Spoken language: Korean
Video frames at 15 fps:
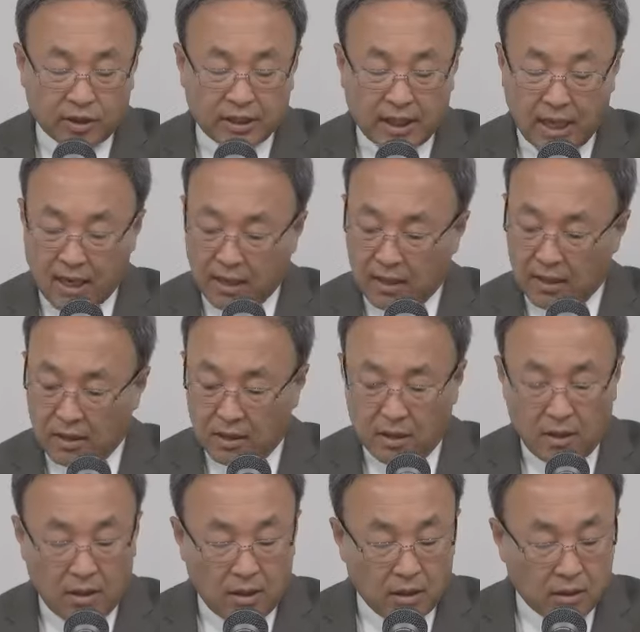것이나
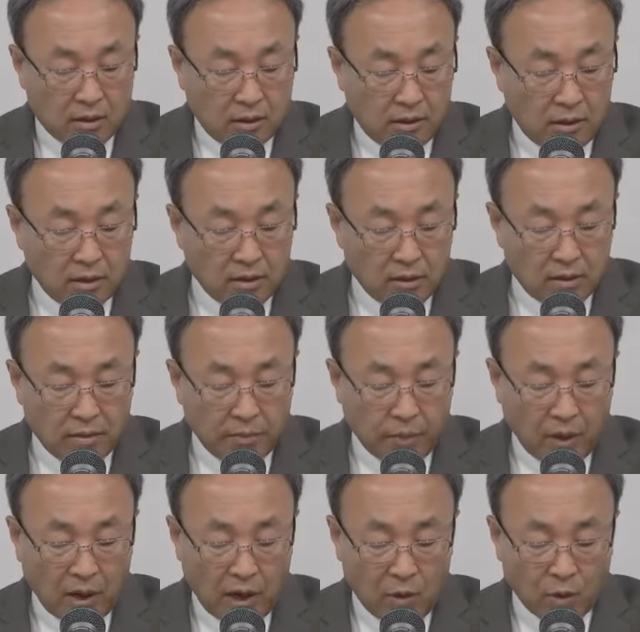그는
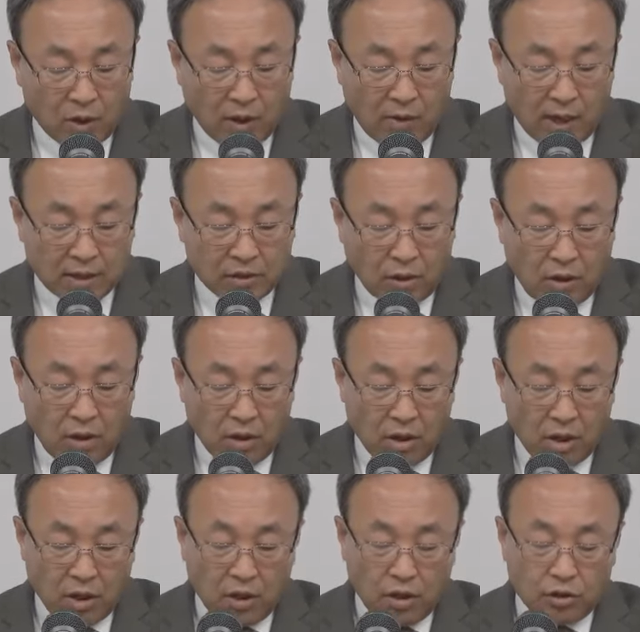평화롭게 와서
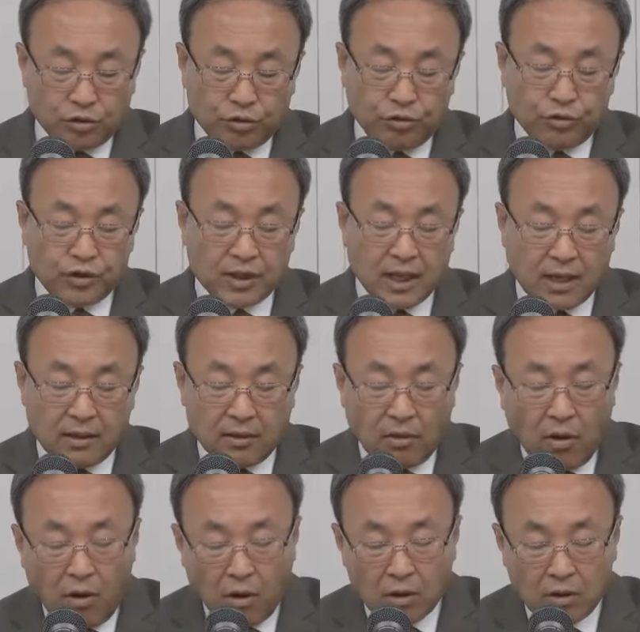
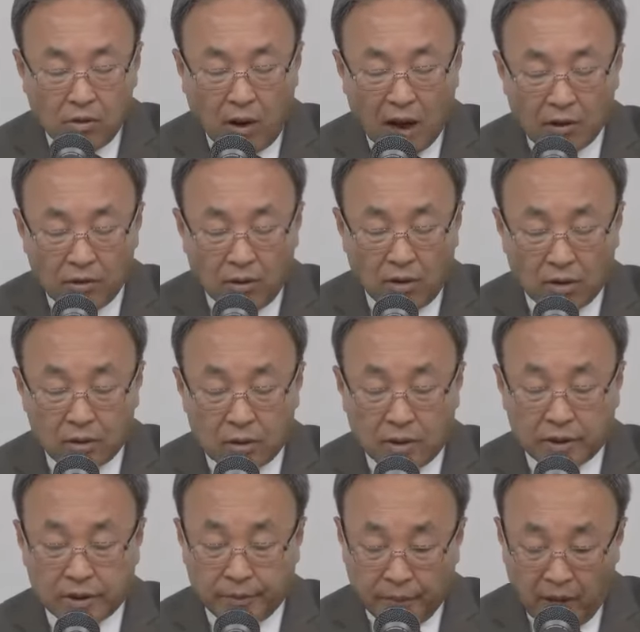술책으로 그 왕국을 얻을
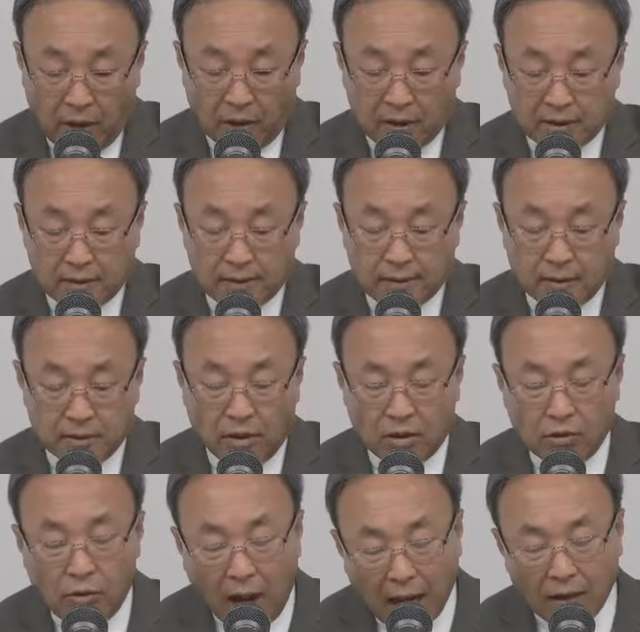것이며 그래서
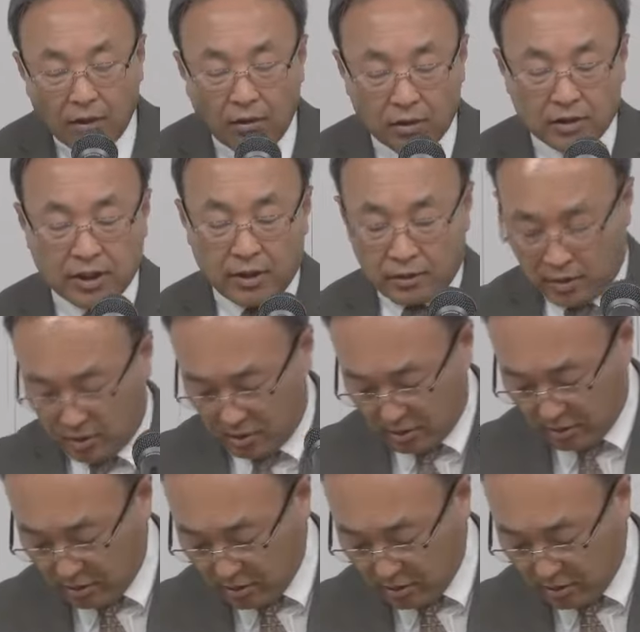그 왕국을 어떻게 얻어요?